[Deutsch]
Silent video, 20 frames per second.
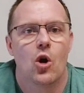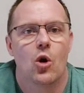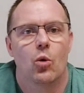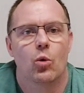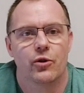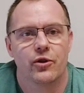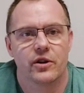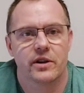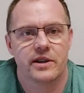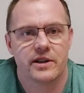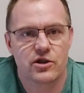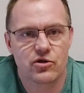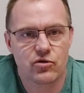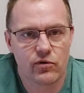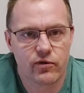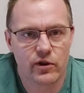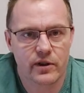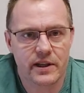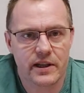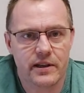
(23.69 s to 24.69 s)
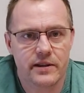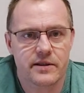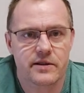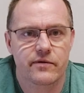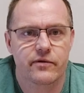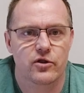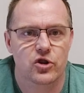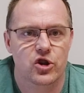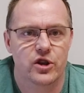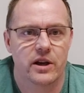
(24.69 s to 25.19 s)
Unter
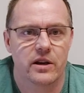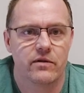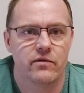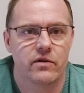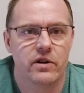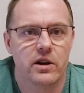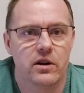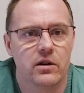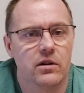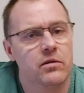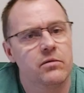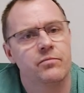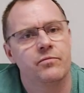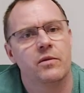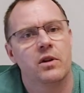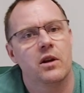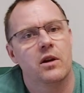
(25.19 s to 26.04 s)
Hinzuverdienst verstehen wir